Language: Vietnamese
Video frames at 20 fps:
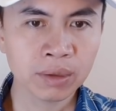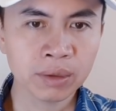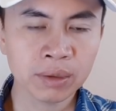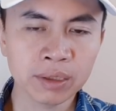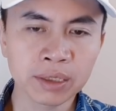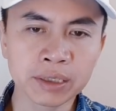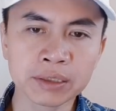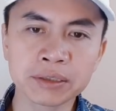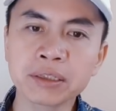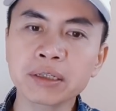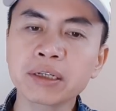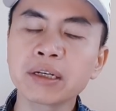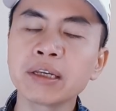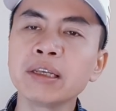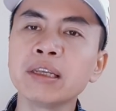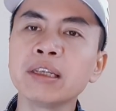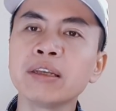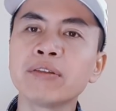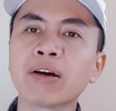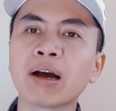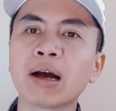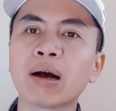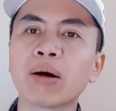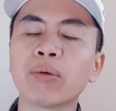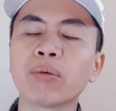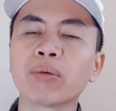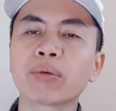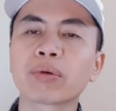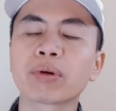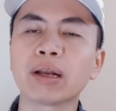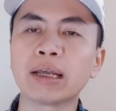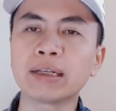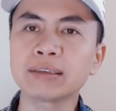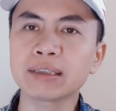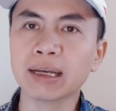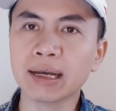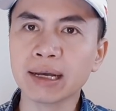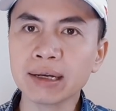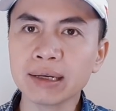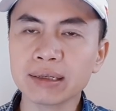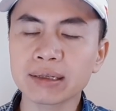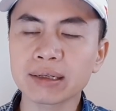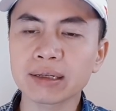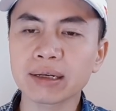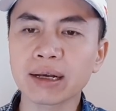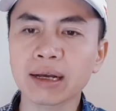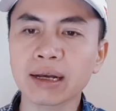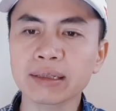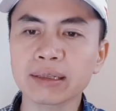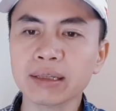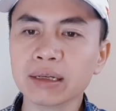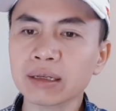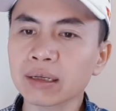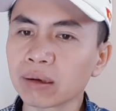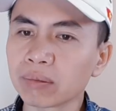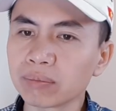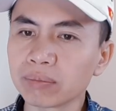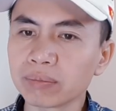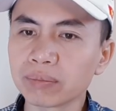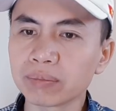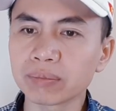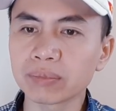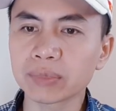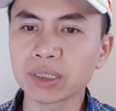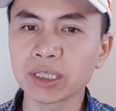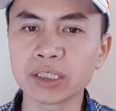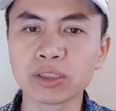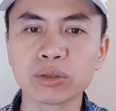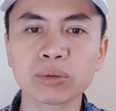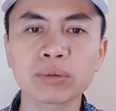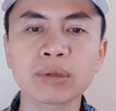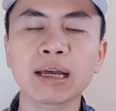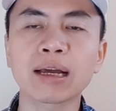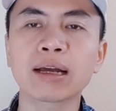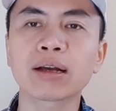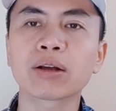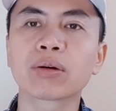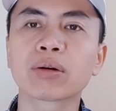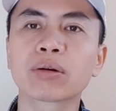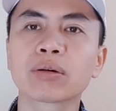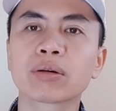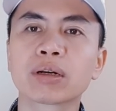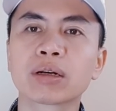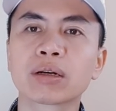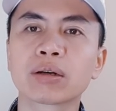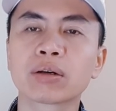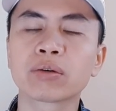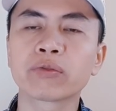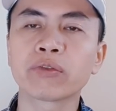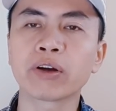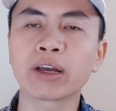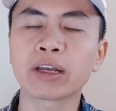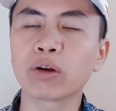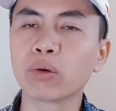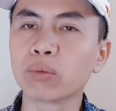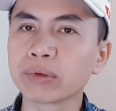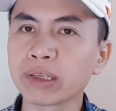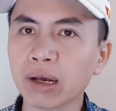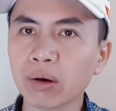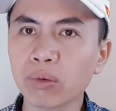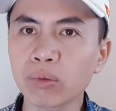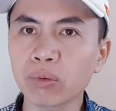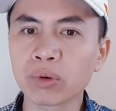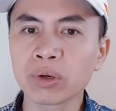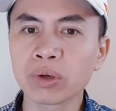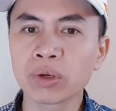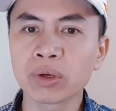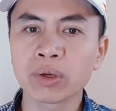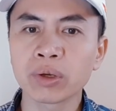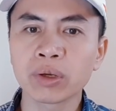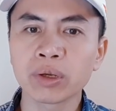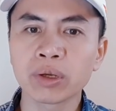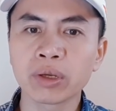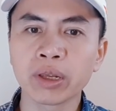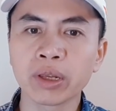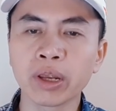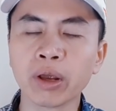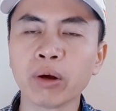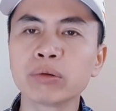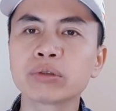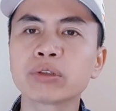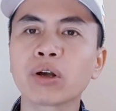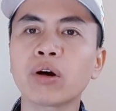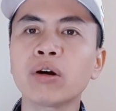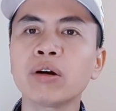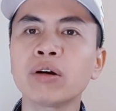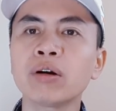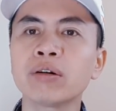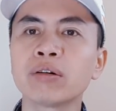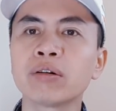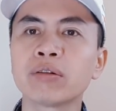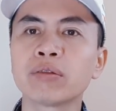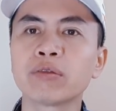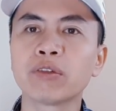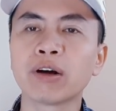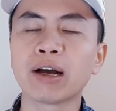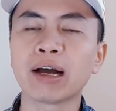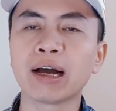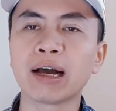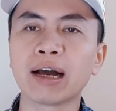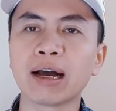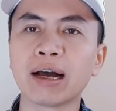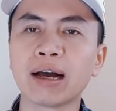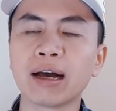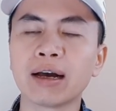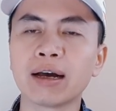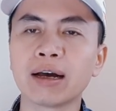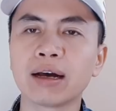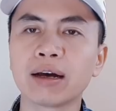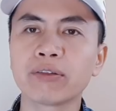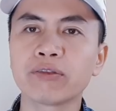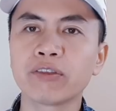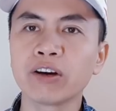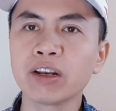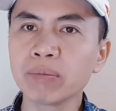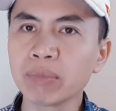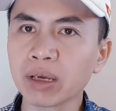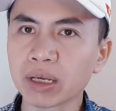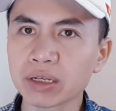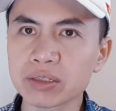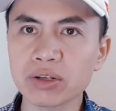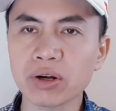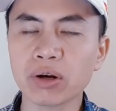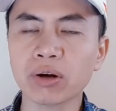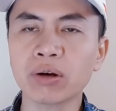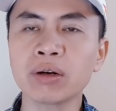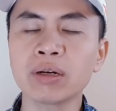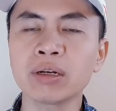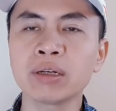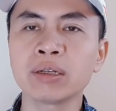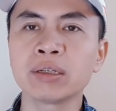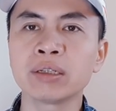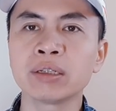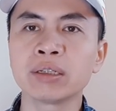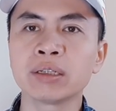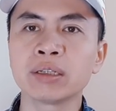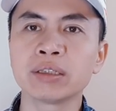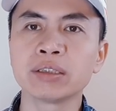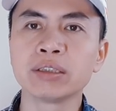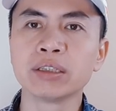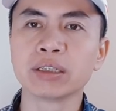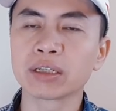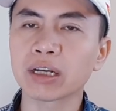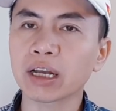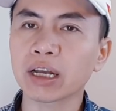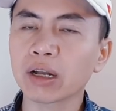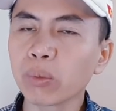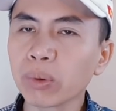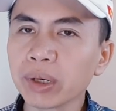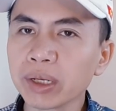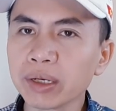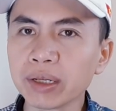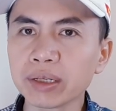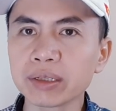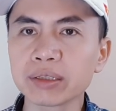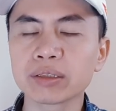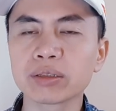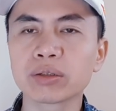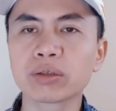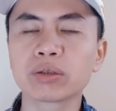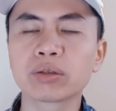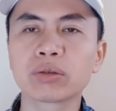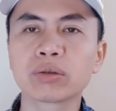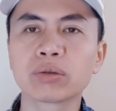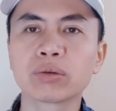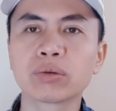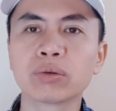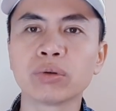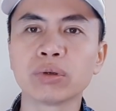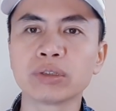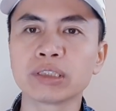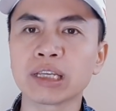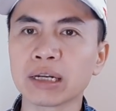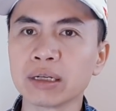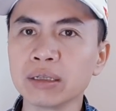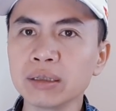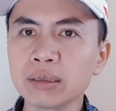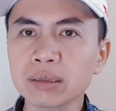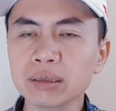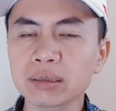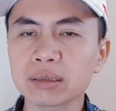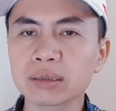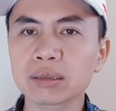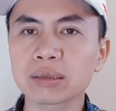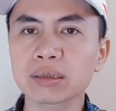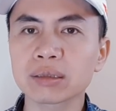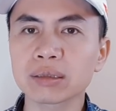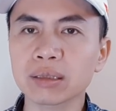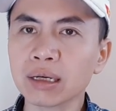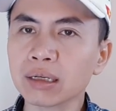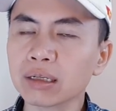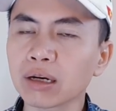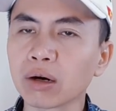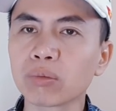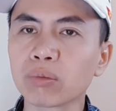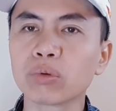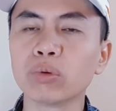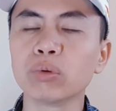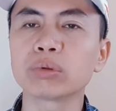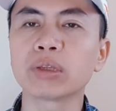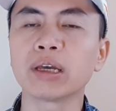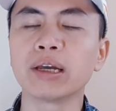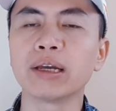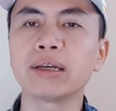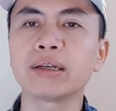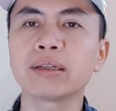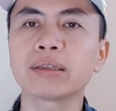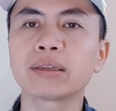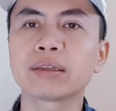Thì trước khi đi vào đánh giá cái tác động thì chúng ta phải cùng nhau hiểu rõ và phân biệt rõ những cái quy định của nhà nước tác động cụ thể